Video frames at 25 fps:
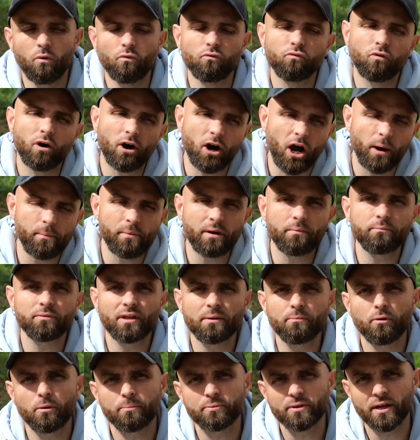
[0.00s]
on voit quand même
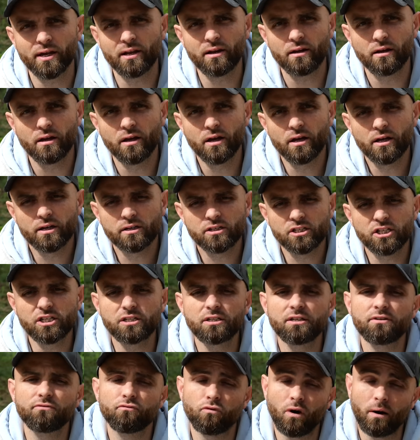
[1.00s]
des bobtails qui
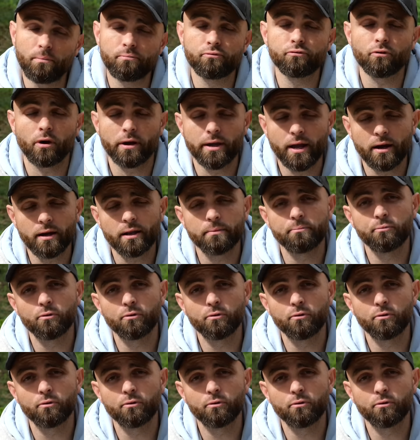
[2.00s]
n'y voient plus rien, les